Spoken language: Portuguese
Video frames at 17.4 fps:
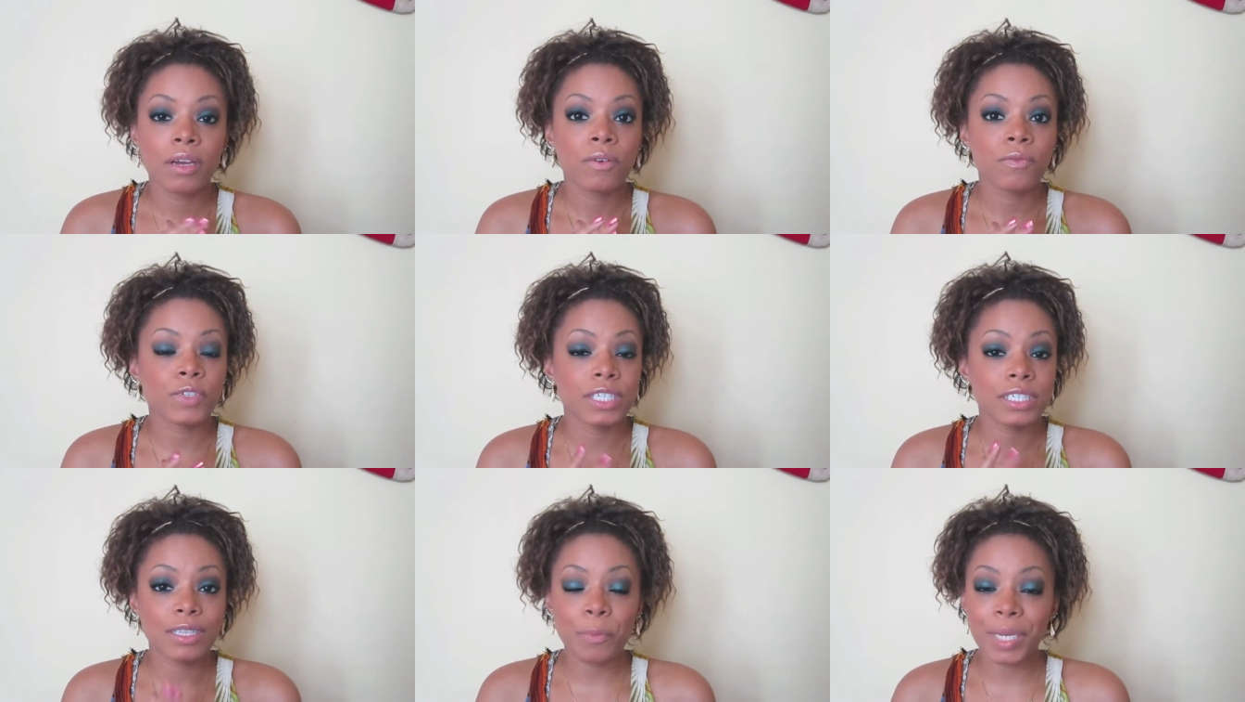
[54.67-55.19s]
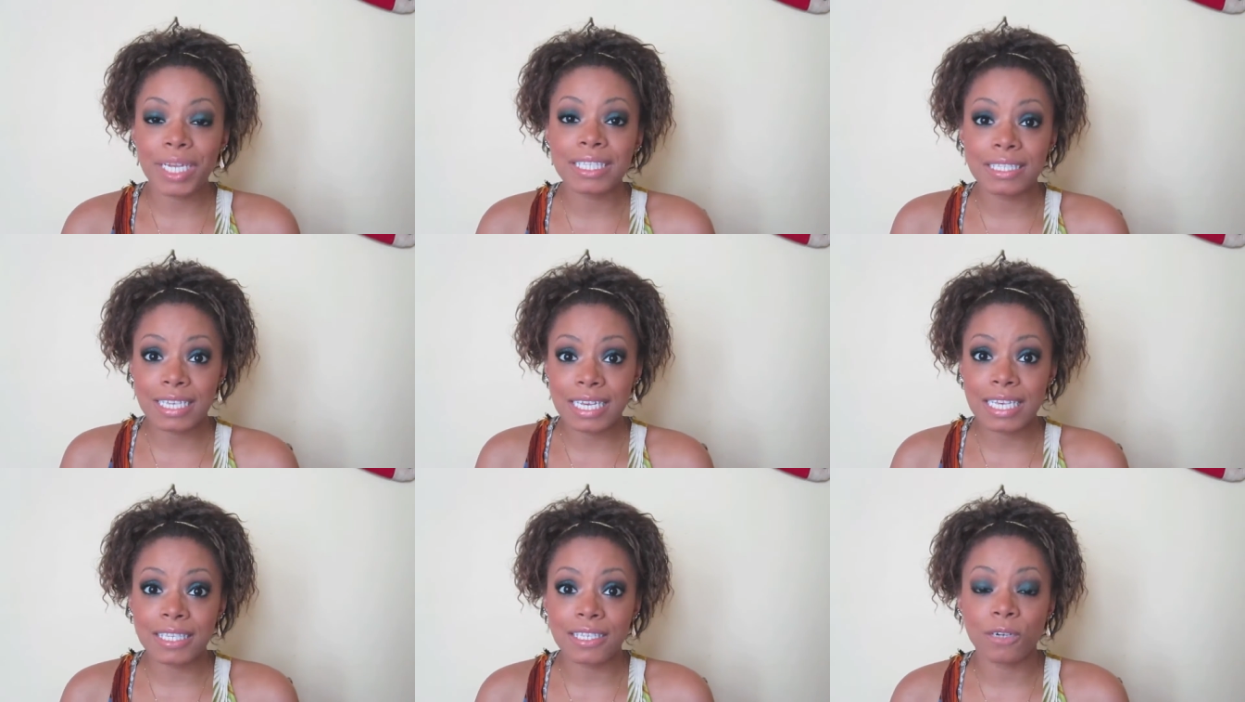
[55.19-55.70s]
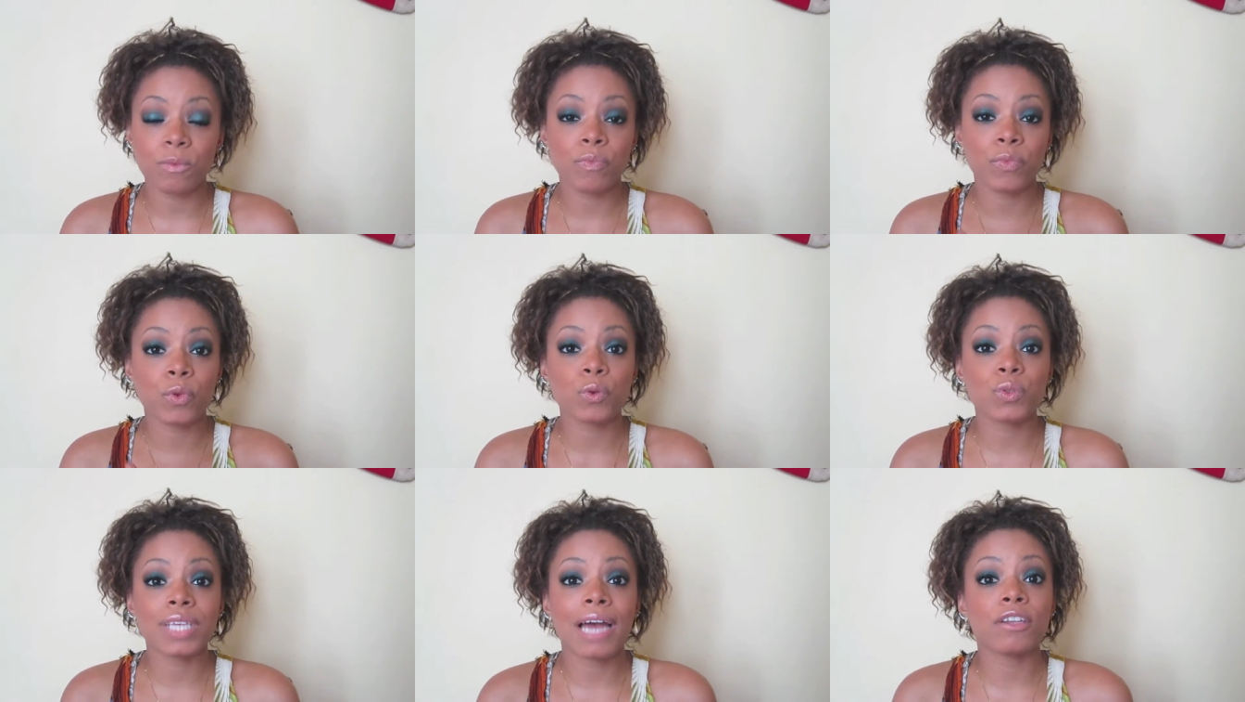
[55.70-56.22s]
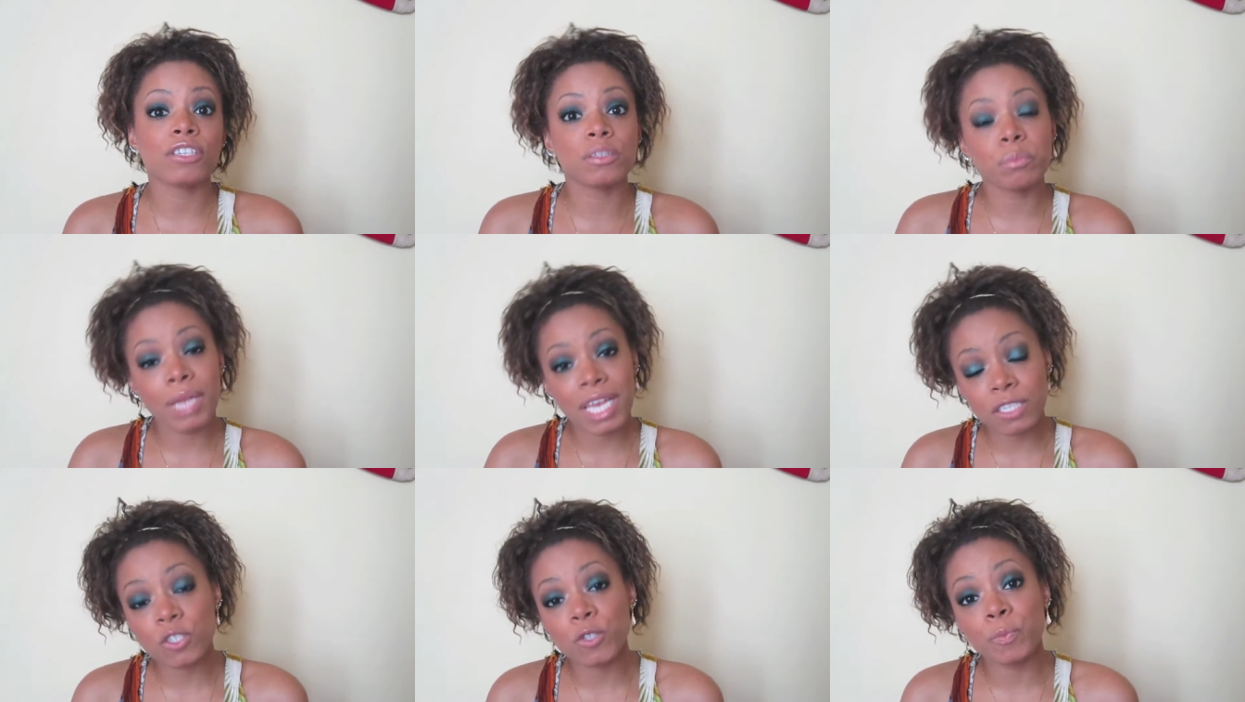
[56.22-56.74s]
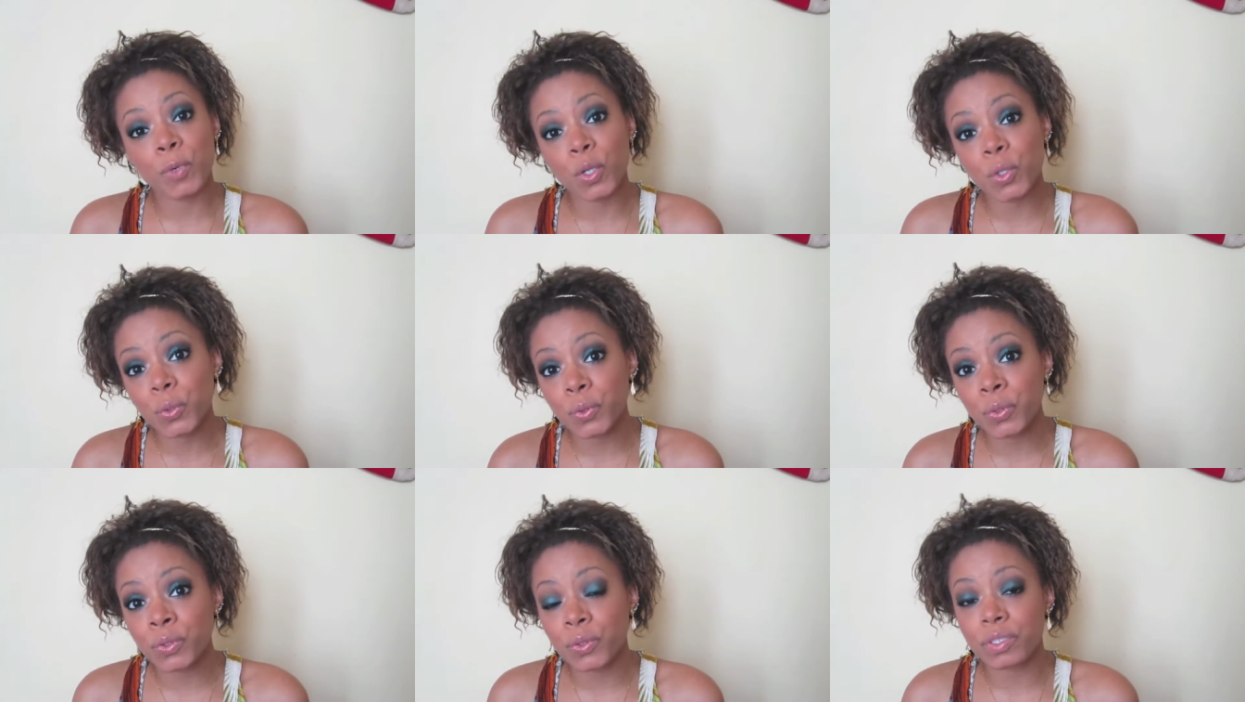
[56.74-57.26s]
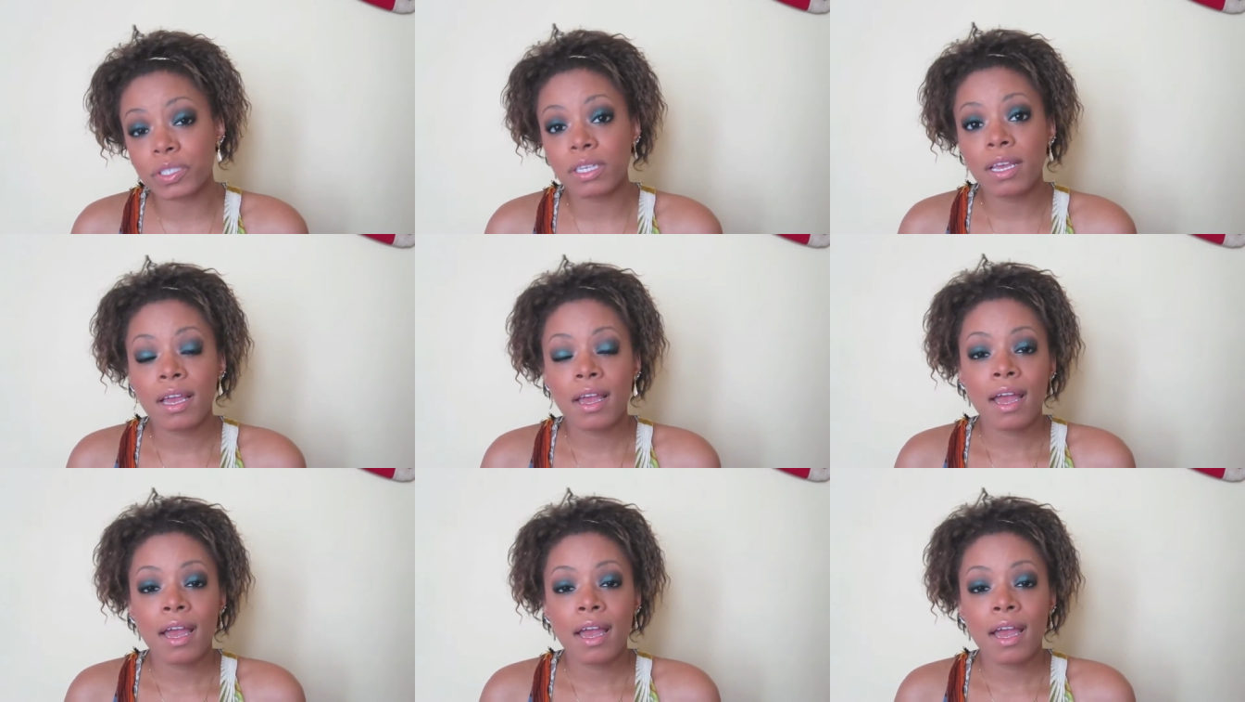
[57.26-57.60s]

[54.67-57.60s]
vocês não precisam usar os mesmos produtos.